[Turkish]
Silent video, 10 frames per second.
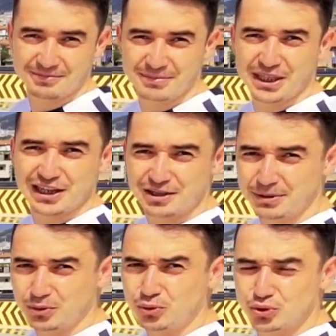1.6
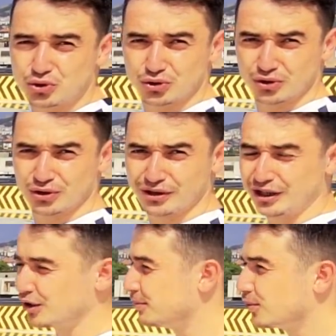bir kuş.
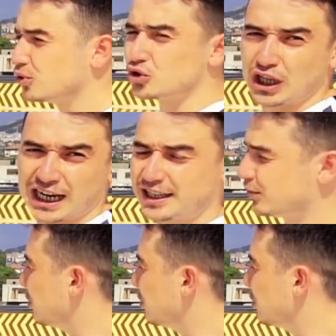Bu kuş ne kadar